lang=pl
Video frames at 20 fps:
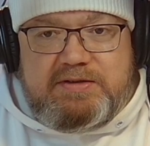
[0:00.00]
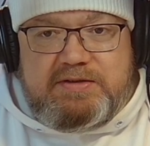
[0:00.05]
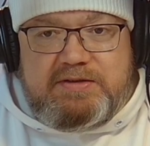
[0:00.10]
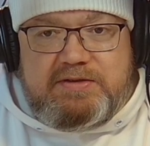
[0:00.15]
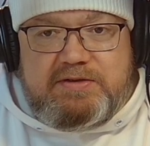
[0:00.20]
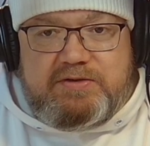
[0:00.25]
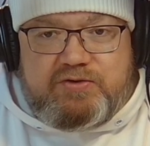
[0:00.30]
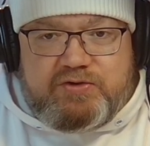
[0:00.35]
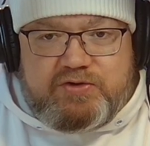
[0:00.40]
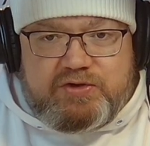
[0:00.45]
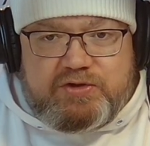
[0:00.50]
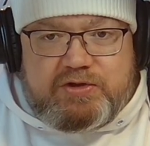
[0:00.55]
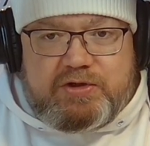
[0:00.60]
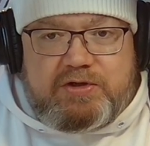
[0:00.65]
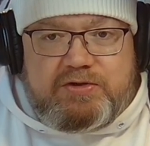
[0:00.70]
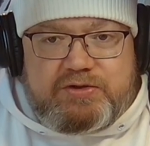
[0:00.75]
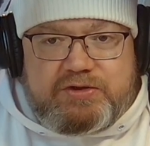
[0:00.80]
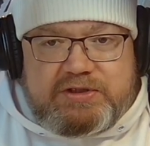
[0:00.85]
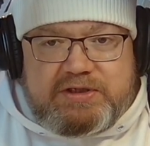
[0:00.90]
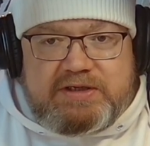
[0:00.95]
Już
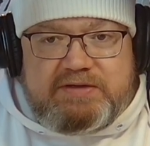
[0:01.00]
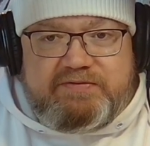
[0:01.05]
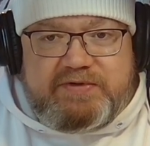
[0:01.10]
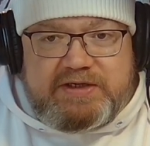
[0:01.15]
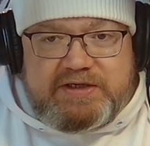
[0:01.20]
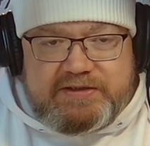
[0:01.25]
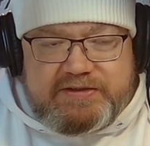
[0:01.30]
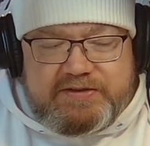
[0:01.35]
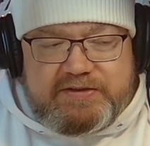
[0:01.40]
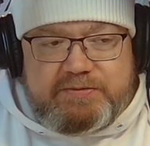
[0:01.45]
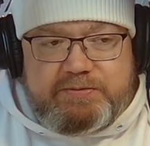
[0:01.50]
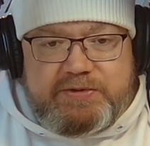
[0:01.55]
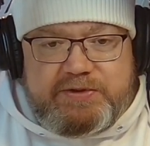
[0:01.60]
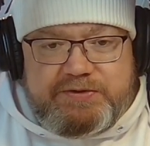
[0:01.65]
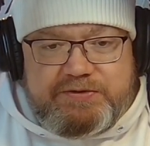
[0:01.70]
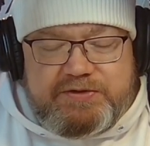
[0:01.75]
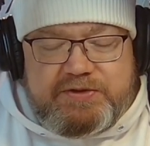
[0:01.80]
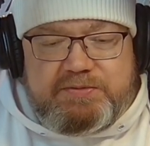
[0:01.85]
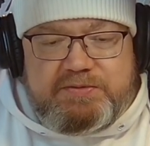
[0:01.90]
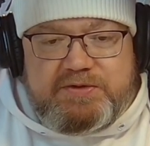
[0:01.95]
troszkę wiedzy
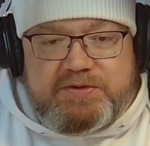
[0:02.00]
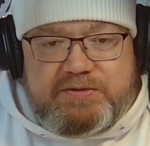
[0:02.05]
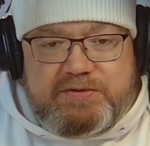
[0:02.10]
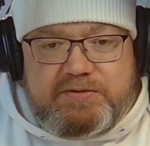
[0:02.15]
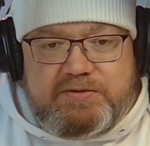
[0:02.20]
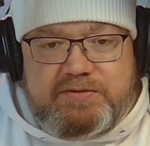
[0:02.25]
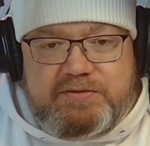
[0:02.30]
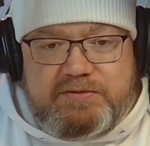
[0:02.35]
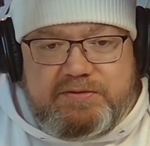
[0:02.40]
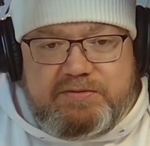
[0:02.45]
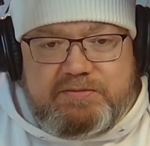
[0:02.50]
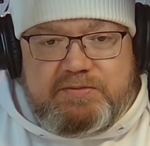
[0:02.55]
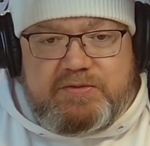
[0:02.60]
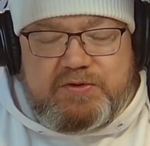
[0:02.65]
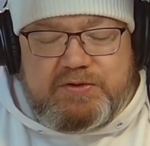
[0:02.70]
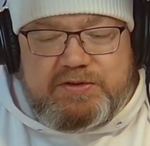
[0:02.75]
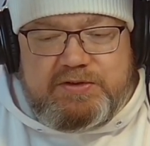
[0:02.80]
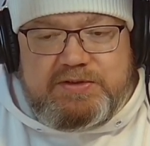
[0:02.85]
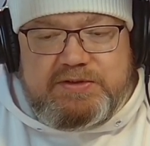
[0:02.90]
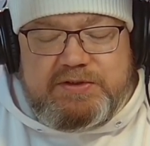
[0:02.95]
będziemy
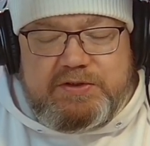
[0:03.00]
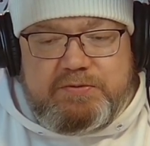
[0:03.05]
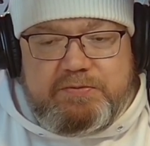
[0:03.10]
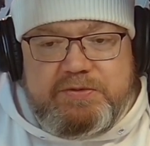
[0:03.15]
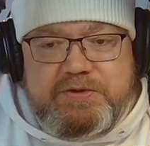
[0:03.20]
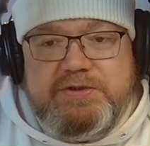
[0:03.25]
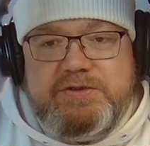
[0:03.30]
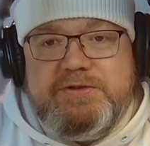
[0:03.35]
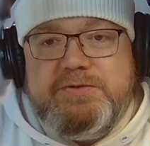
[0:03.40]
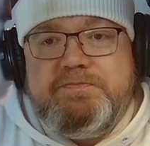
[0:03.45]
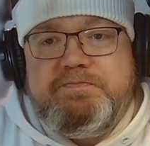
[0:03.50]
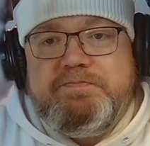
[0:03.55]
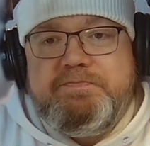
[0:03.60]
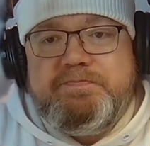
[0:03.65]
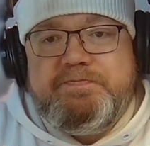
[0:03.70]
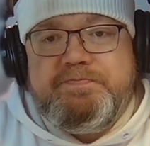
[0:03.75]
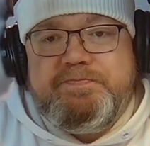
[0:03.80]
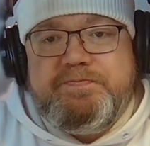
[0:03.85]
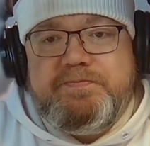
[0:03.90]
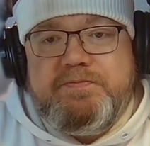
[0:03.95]
mogli zdobyć
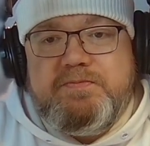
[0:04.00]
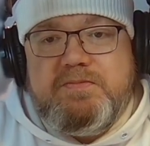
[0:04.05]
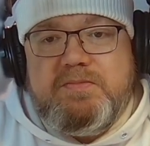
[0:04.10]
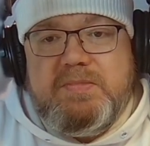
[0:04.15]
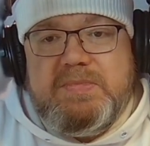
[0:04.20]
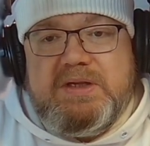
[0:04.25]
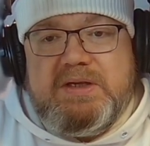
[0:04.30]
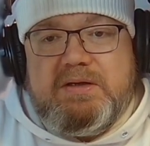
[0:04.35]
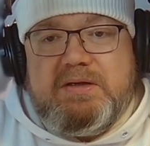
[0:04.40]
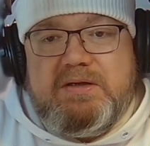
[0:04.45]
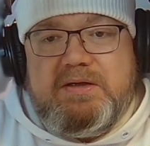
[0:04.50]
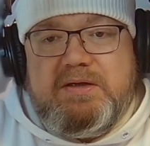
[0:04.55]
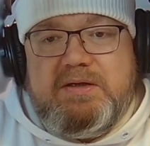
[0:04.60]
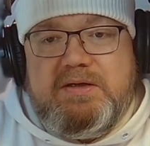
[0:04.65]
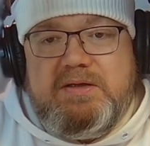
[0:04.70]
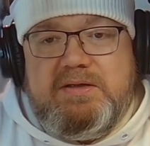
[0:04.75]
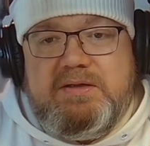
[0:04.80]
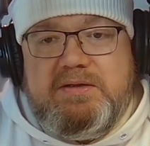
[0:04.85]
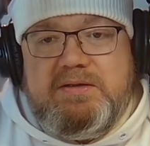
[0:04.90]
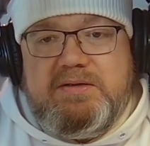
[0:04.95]

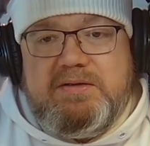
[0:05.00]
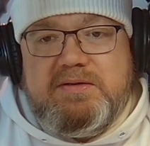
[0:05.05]
i